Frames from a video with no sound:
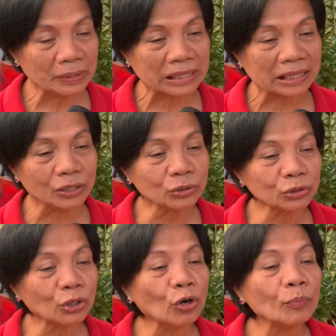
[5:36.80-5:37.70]
Patatlong
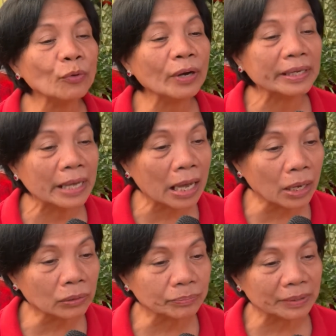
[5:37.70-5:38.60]
turok mo
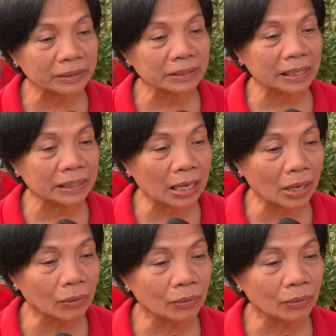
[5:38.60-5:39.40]
ngayon. Birthday ko.